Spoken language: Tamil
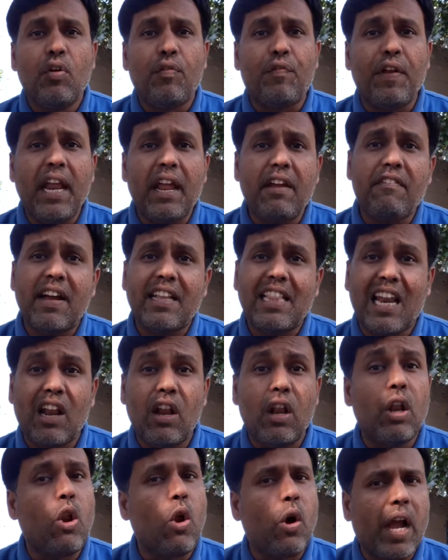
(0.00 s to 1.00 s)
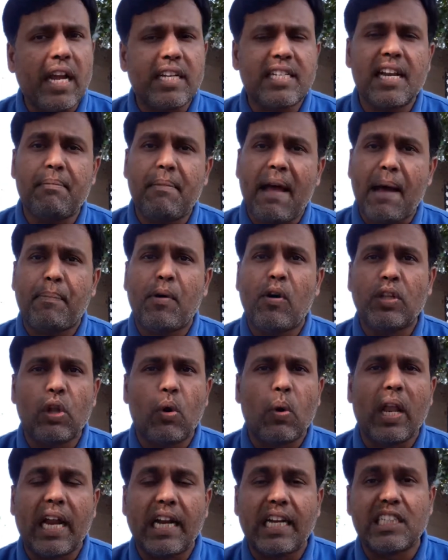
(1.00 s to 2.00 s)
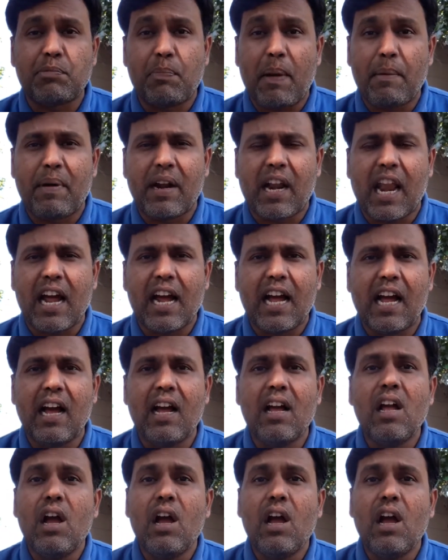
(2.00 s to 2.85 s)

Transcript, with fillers: ஃப்ரீ வெதர் லொக்கேஷன் மேப்பை வந்து உங்களுக்கு டிஸ்பிளே பண்ணுறாங்க